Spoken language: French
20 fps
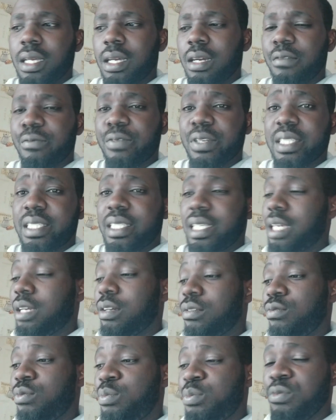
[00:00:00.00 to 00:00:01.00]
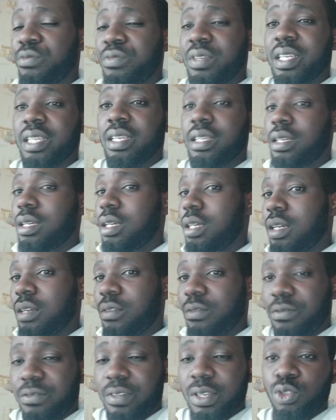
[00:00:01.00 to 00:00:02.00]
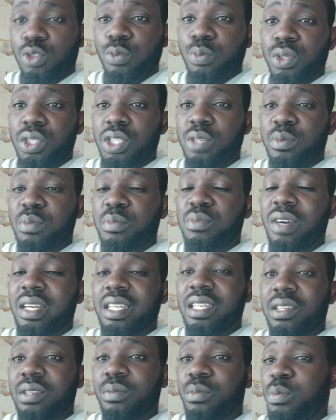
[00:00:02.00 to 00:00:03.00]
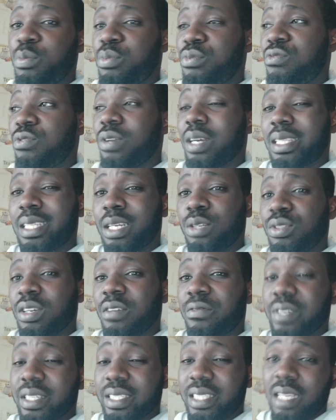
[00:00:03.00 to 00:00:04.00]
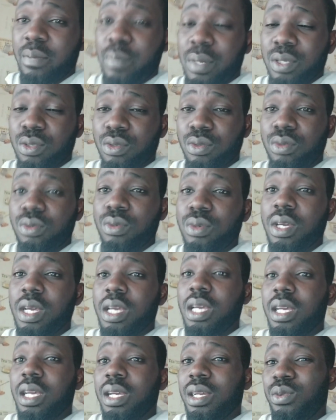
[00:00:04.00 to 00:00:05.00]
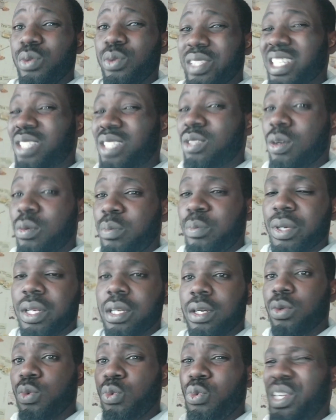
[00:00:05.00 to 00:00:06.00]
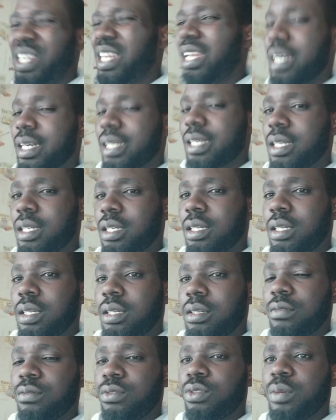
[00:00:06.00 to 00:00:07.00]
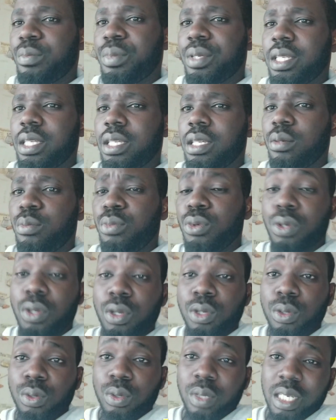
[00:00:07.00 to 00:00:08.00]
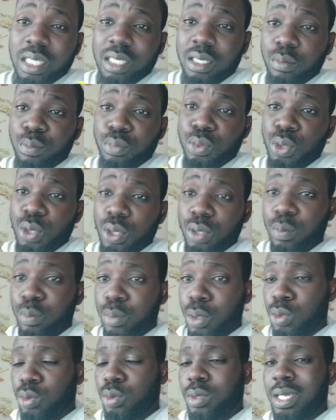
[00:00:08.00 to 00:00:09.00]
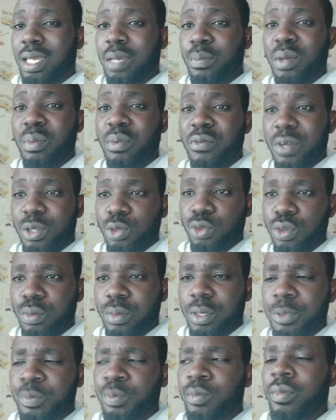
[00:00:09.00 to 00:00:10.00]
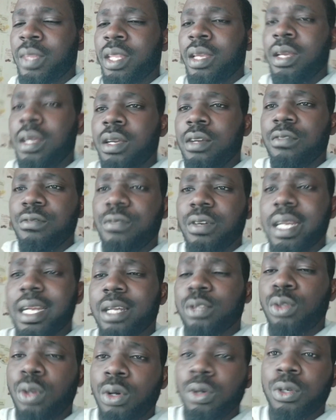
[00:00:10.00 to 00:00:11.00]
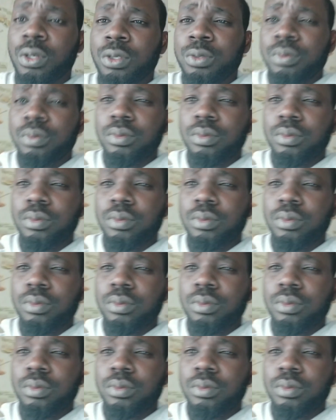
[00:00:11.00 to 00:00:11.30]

en, français, vous pouvez faire tout possible pour pouvoir, pour pouvoir traduire en français parce que le site prend huit langues. Vous comprenez Pour que les gens puissent postuler un peu plus facilement. Voilà, donc,